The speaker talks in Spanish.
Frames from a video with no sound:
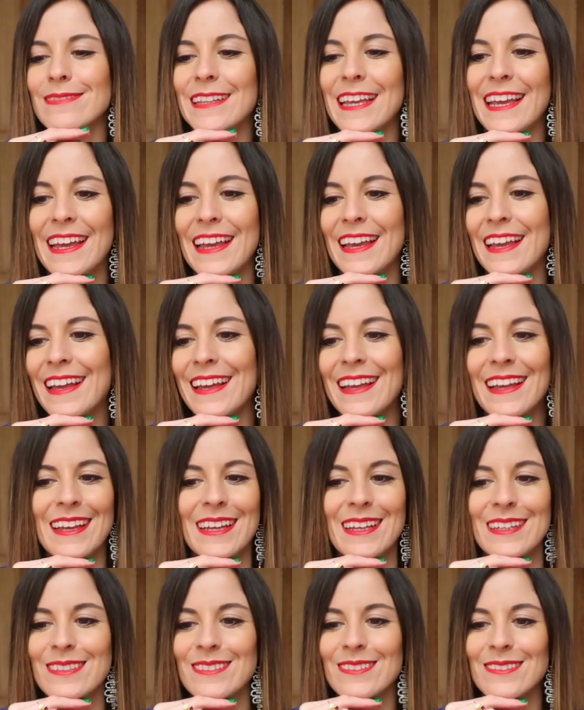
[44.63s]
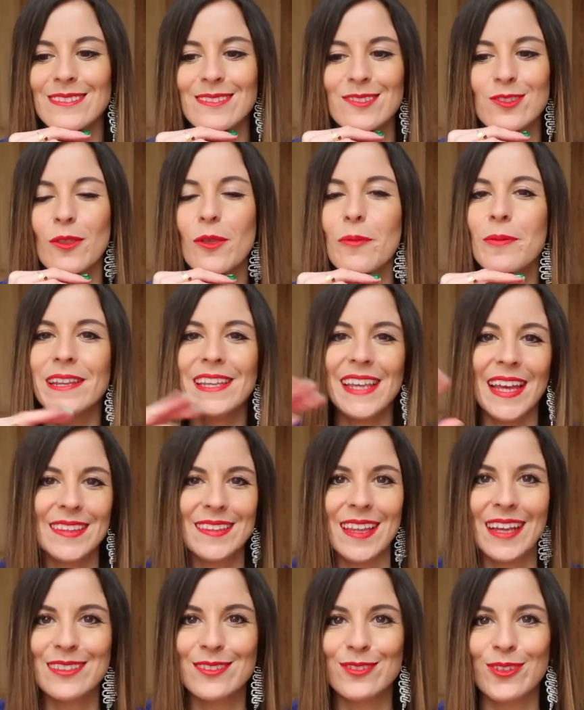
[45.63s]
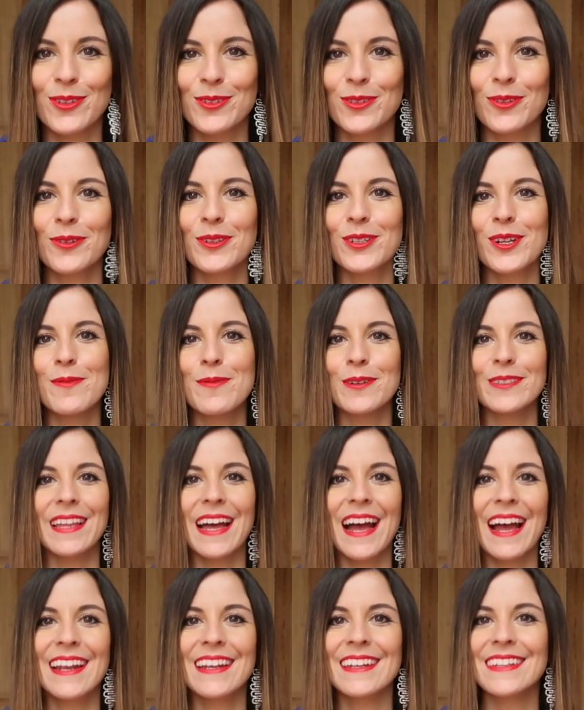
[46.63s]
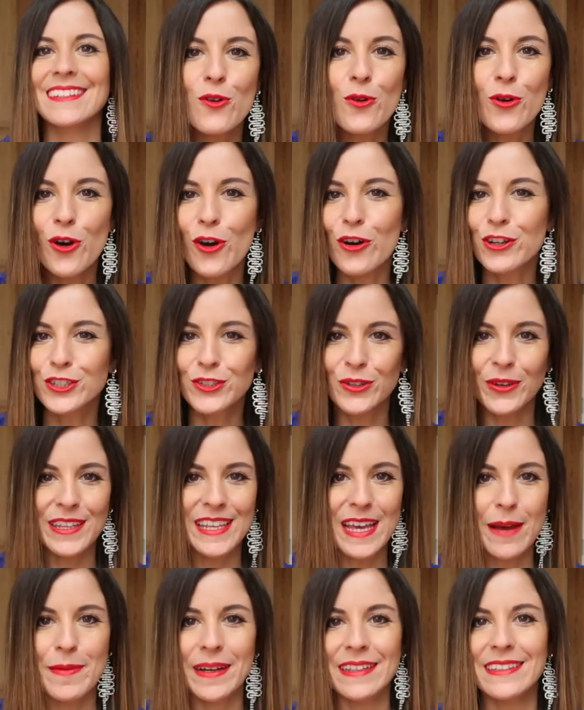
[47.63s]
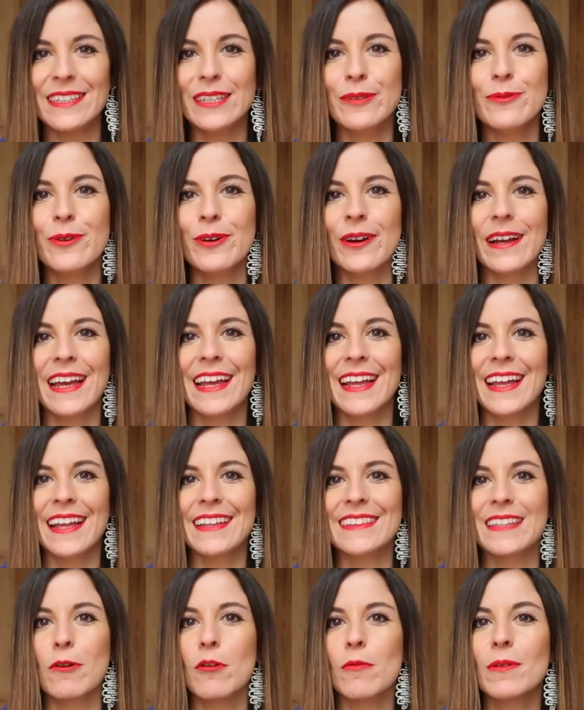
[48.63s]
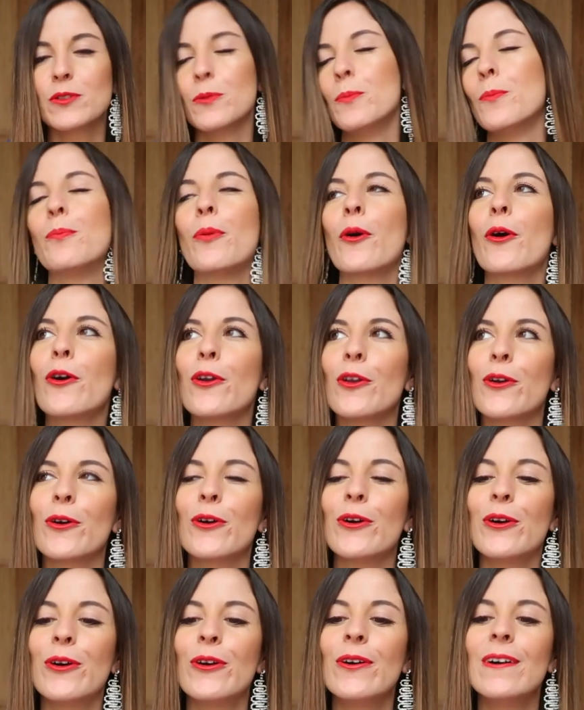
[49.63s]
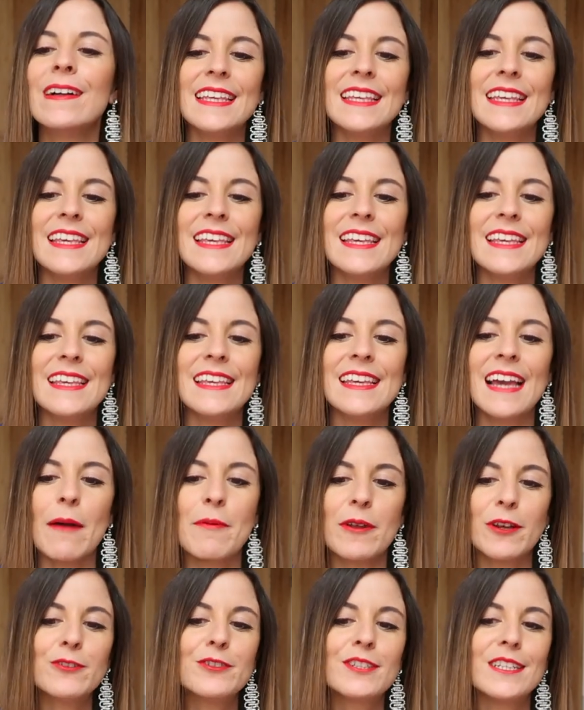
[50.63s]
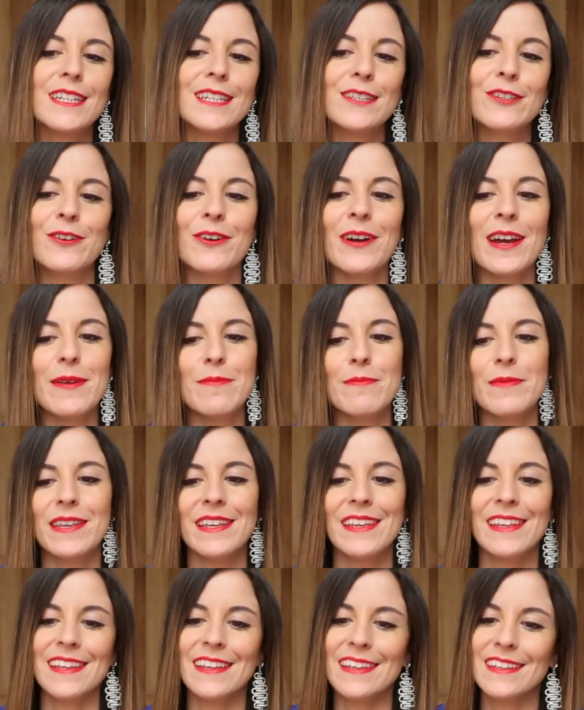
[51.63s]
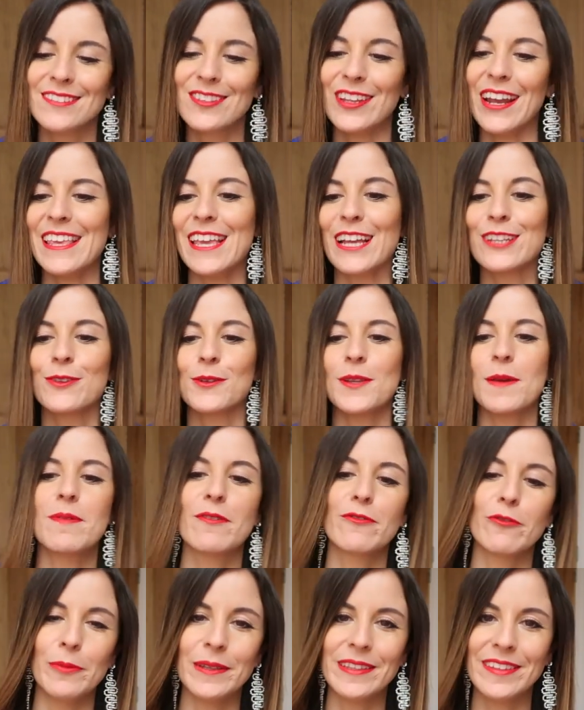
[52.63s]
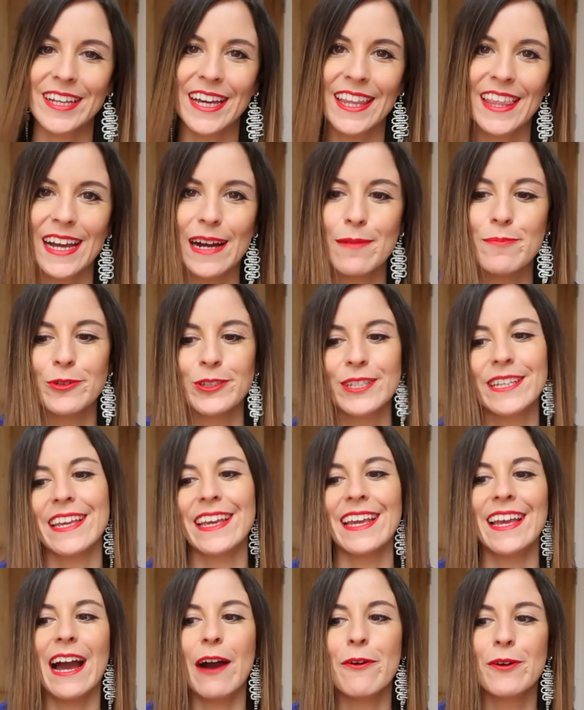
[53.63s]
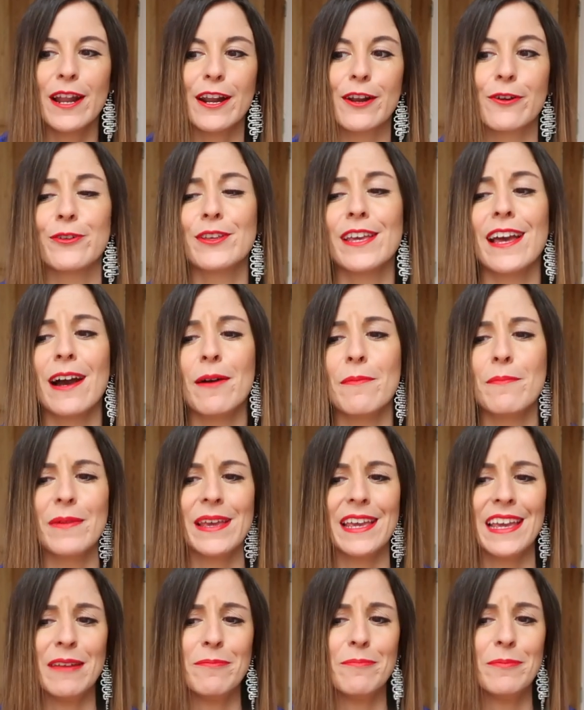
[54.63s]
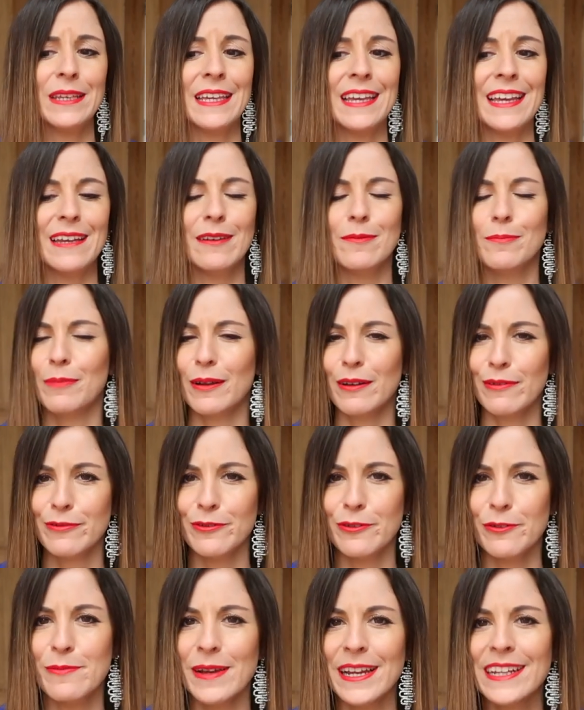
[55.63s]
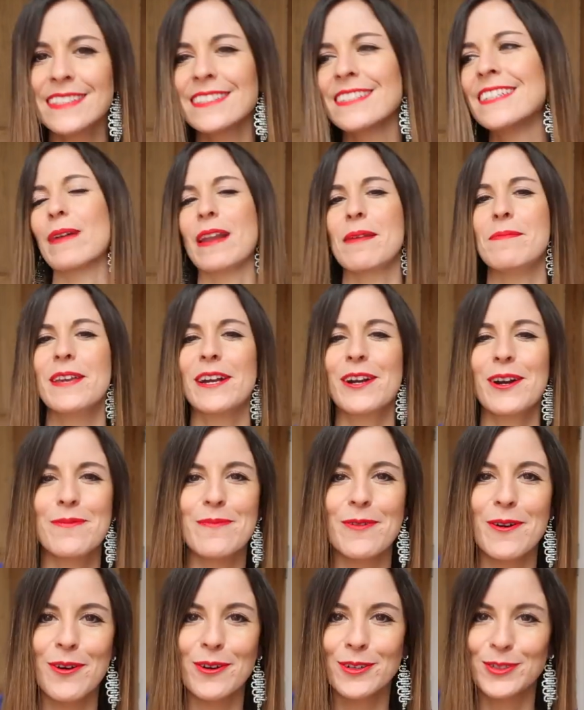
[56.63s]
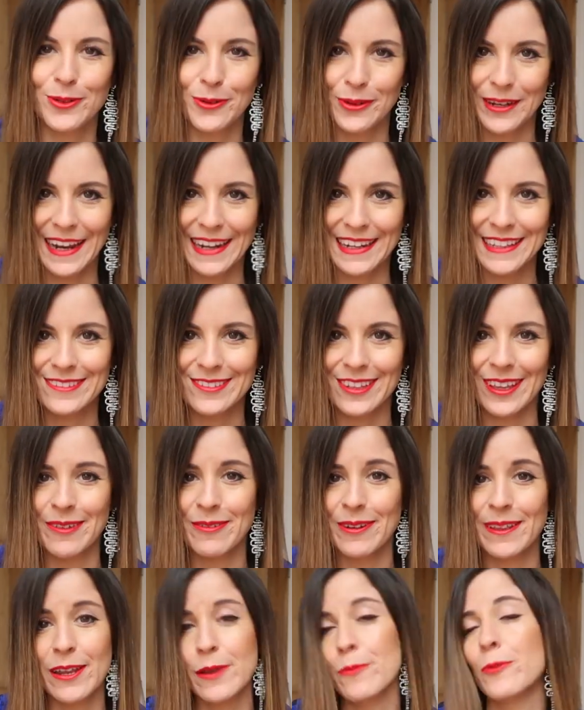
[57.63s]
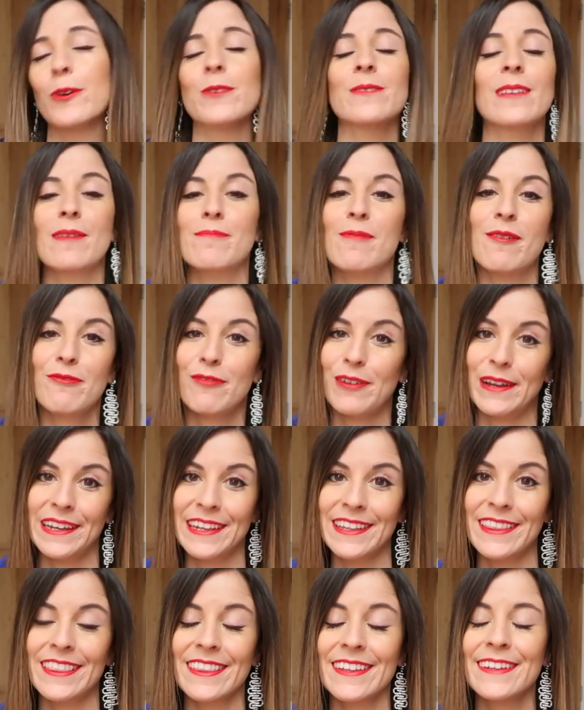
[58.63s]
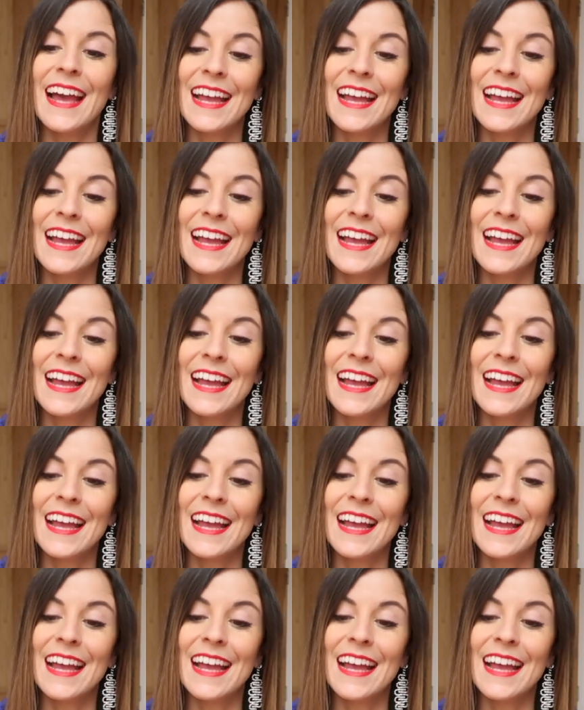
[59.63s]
eh, todo brilla tanto, todo es como tan lujoso y llamativo que te vuelves un poco loco y haber conseguido en mi trayectoria perfumística, digamos, que ahora Roya me envíe perfumes, para mí es como surrealista, de verdad no puedo estar más feliz.